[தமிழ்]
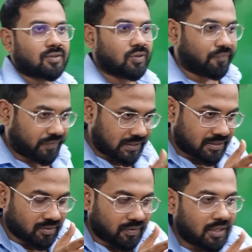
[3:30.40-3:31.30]
ஸோ
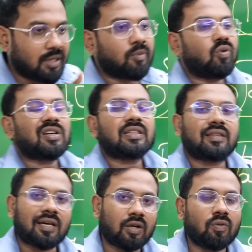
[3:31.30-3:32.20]
ஃபஸ்ட்டு வால்யூமை உங்களுக்கு
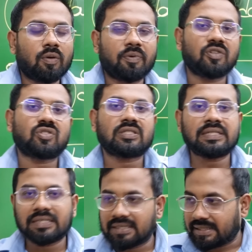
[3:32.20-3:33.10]
தரவாக படிச்சுட்டு
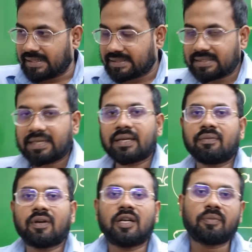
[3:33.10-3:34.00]
அண்ட்
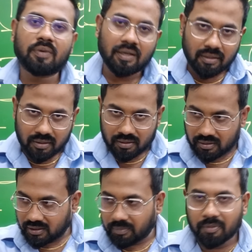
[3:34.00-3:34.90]
செகண்ட் வால்யூமை
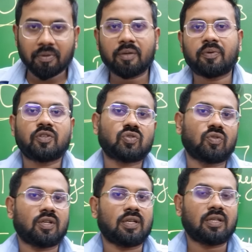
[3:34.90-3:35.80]
கம்மி பண்ணி
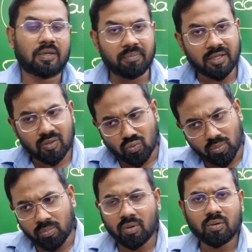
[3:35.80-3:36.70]
படிச்சுக்கோங்க கம்மினா
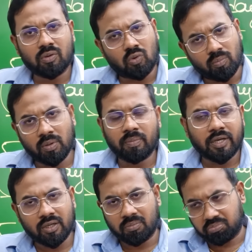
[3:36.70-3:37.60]
ரொம்ப ரொம்ப
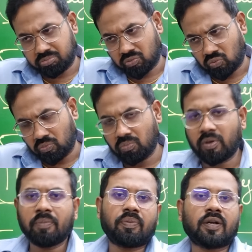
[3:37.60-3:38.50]
மை ரொம்ப
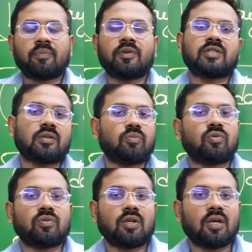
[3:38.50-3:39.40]
இம்பார்ட்டன்ட் படித்தாலும்
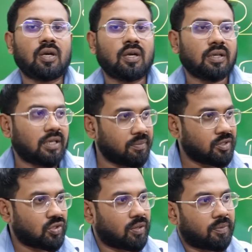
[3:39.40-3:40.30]
போதும்
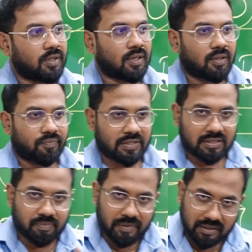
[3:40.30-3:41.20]
கெமிஸ்ட்ரியும் அப்படி தான்
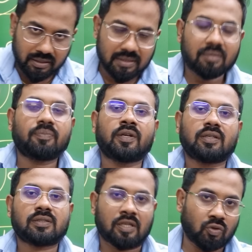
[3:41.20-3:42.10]
ஃபஸ்ட்டு பத்து லெசன் படி
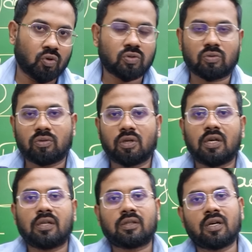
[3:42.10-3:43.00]
சந்தோஷம்
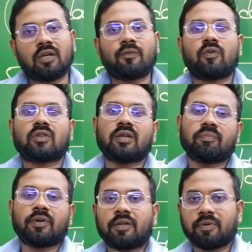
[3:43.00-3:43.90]
தேர்டு ஃபோர்த்தில்
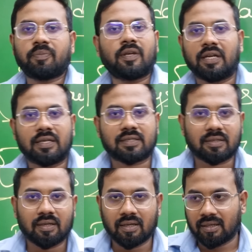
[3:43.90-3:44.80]
இம்பார்ட்டன் படி பெரிய லெசன்